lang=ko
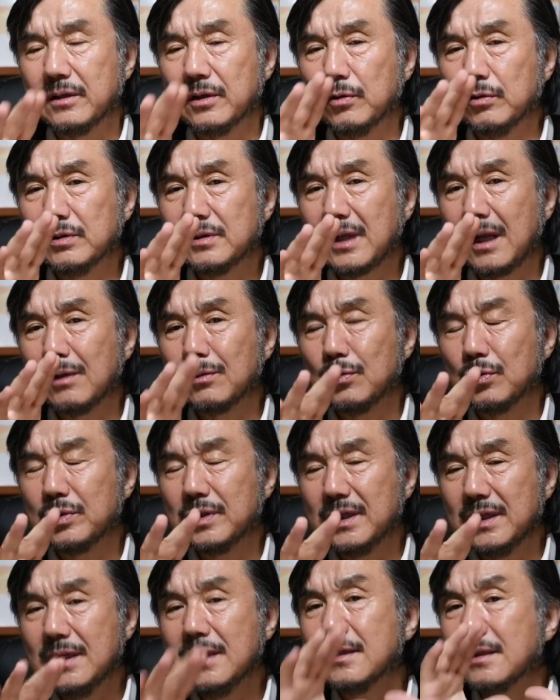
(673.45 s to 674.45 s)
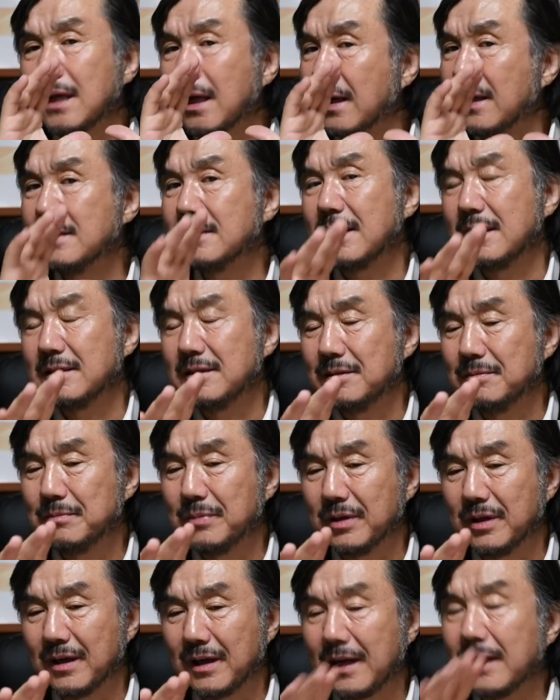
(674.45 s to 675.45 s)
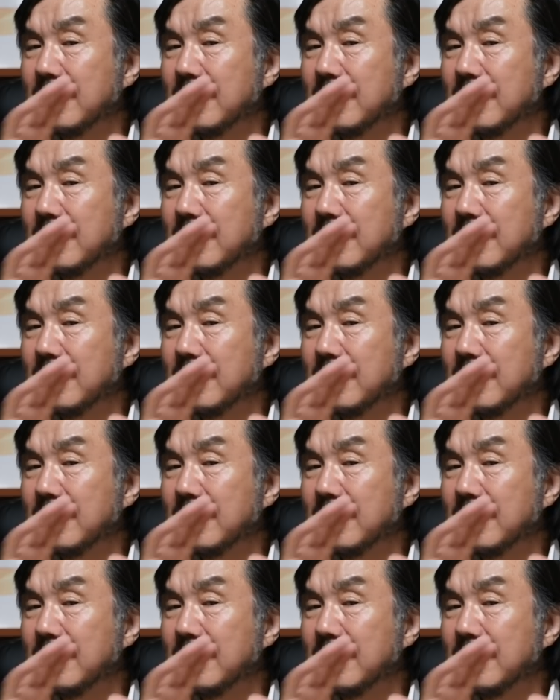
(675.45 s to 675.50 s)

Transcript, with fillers: 영혼 탈곡기, 착한 사진은 버려라.